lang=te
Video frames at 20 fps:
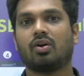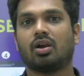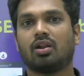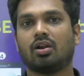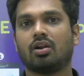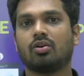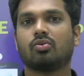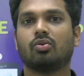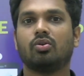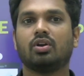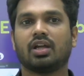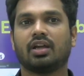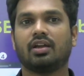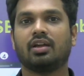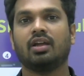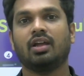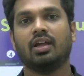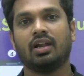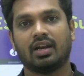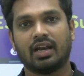అవ్వాలని అనుకుంటే
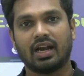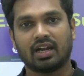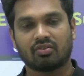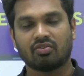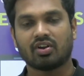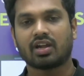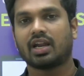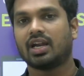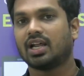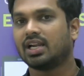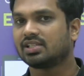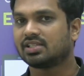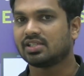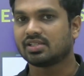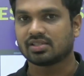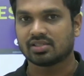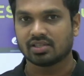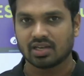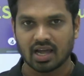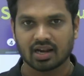నెట్వర్క్
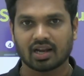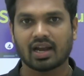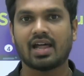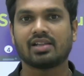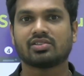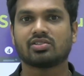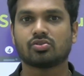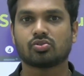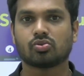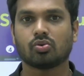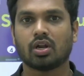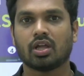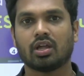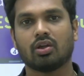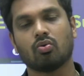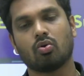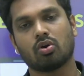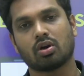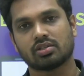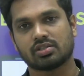ఎనాలిసిస్ నా క్లాసెస్ ఉన్నాయి
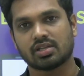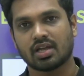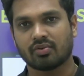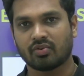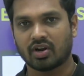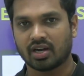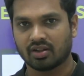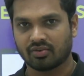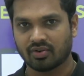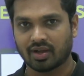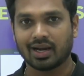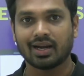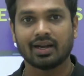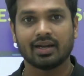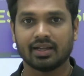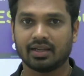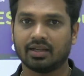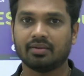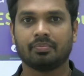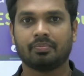ఒక్కసారి వాటికి
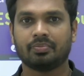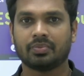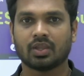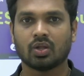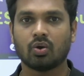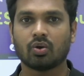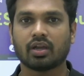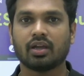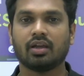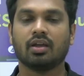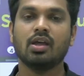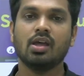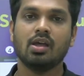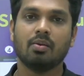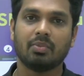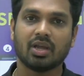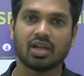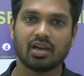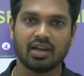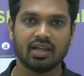వెళ్ళండి ఓకే
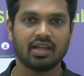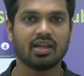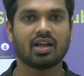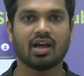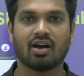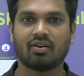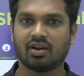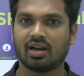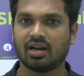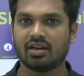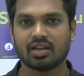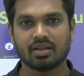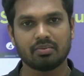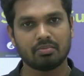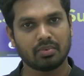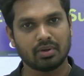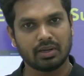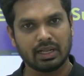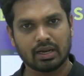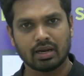మీకు లింక్ కావాలంటే
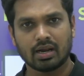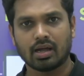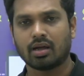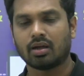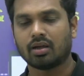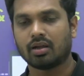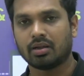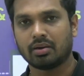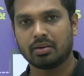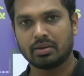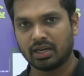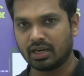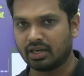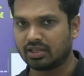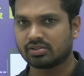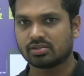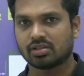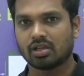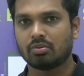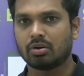మీరు నా నేను
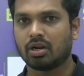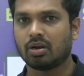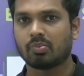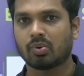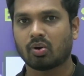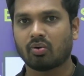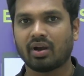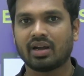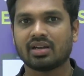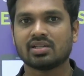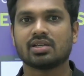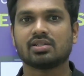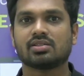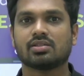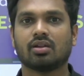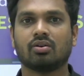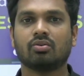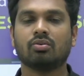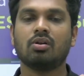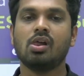ఇస్తాను నేను ప్రొవైడ్
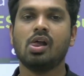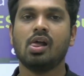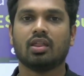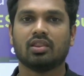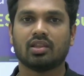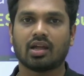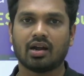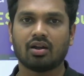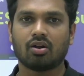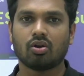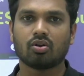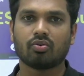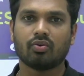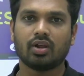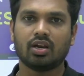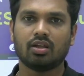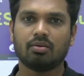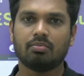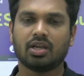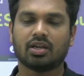చేస్తాను దాంట్లోకి
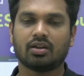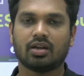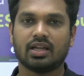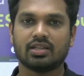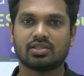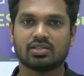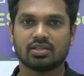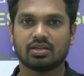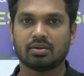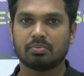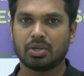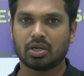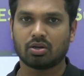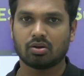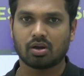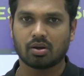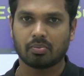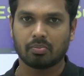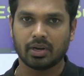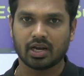వెళ్ళి మీకు నచ్చిన మీకు
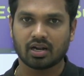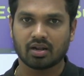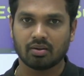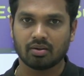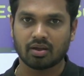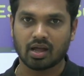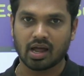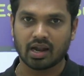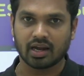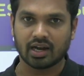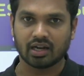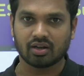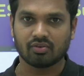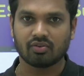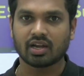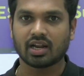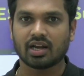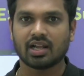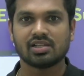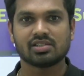మీరు ఆ
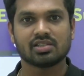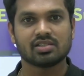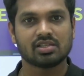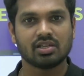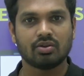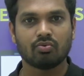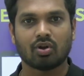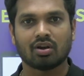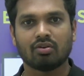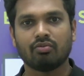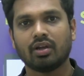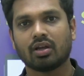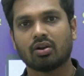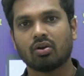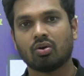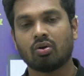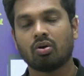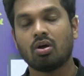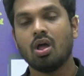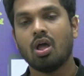నెట్వర్క్ అనాలిసిస్ ఈ వన్
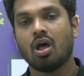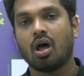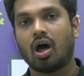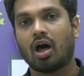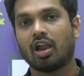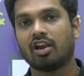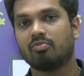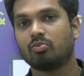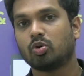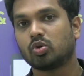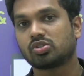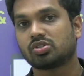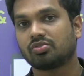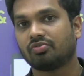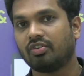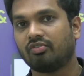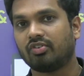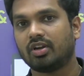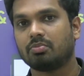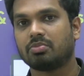వీక్లో ఆల్మోస్ట్
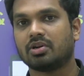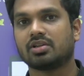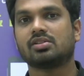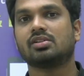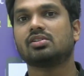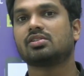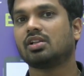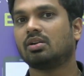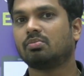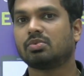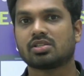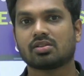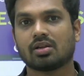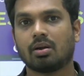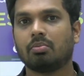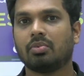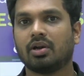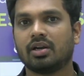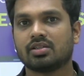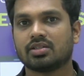ఫిఫ్టీ పర్సెంట్ సిలబస్
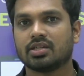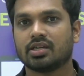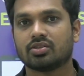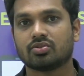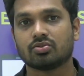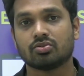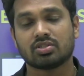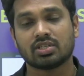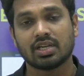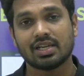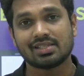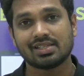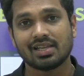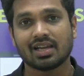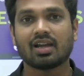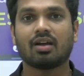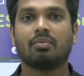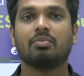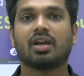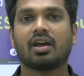కంప్లీట్ చేయొచ్చు
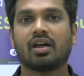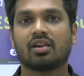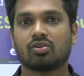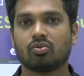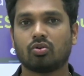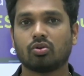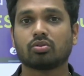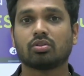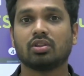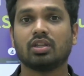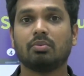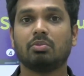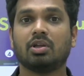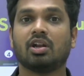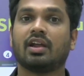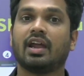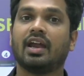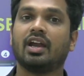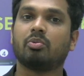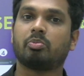చేసాక మీకు అర్థమవుతుంది
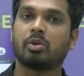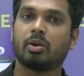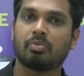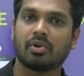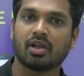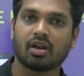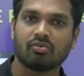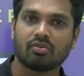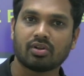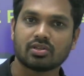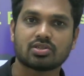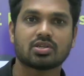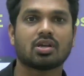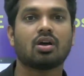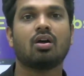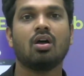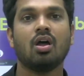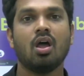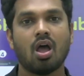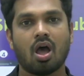మీరు గేట్ ప్రిపేర్ అవ్వచ్చా
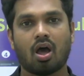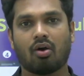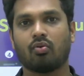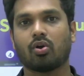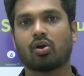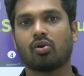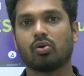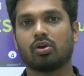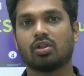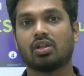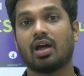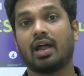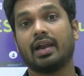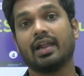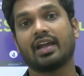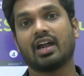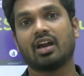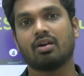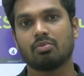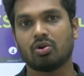అవ్వకూడదా
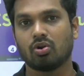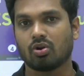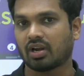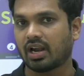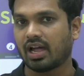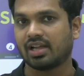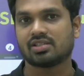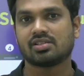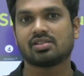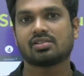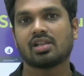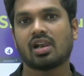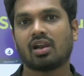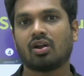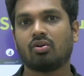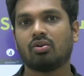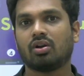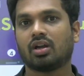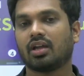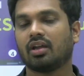అకాడమీలో క్లాసెస్ ఎలా
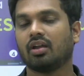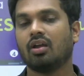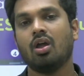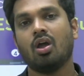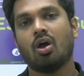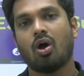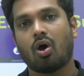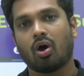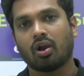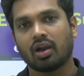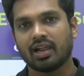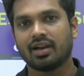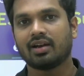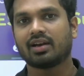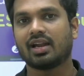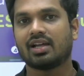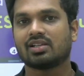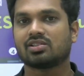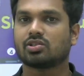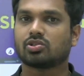ఉంటాయి ఆన్లైన్
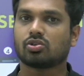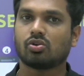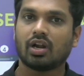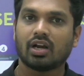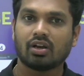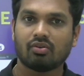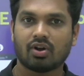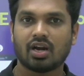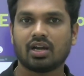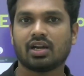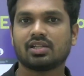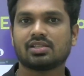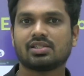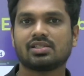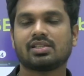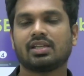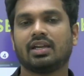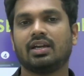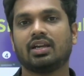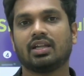క్లాసెస్లో
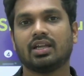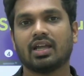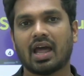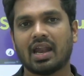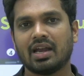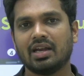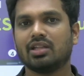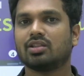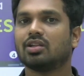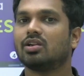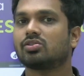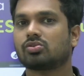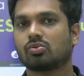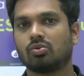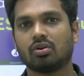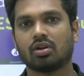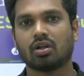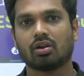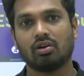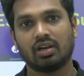అడ్వాంటేజెస్ ఏంటి అన్నీ
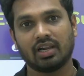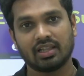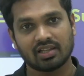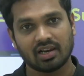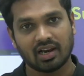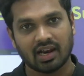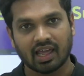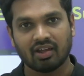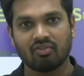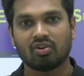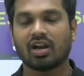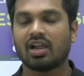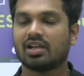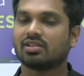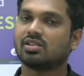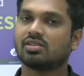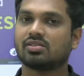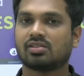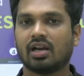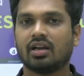తెలుసుకుంటారు లేదా లైవ్
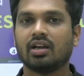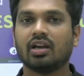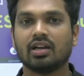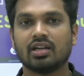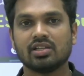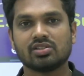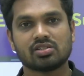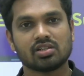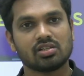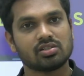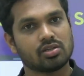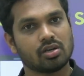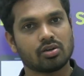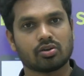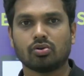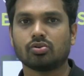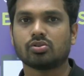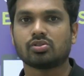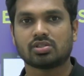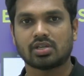క్లాసెస్ రండి డిజిటల్
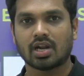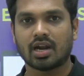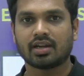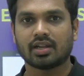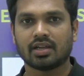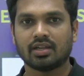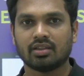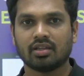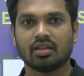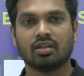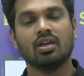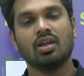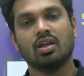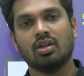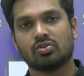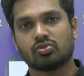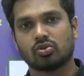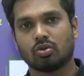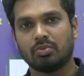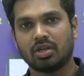సర్క్యూట్ స్టార్ట్ అయింది
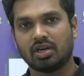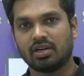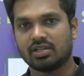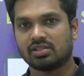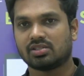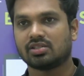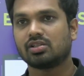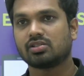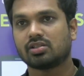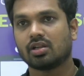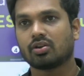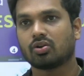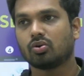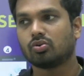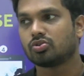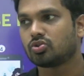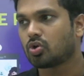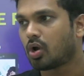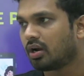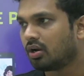సో మీరు డిజిటల్
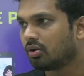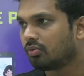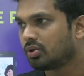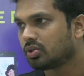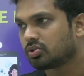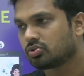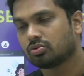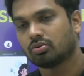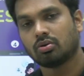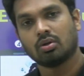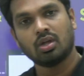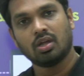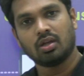సర్క్యూట్ జాయిన్ అవ్వచ్చు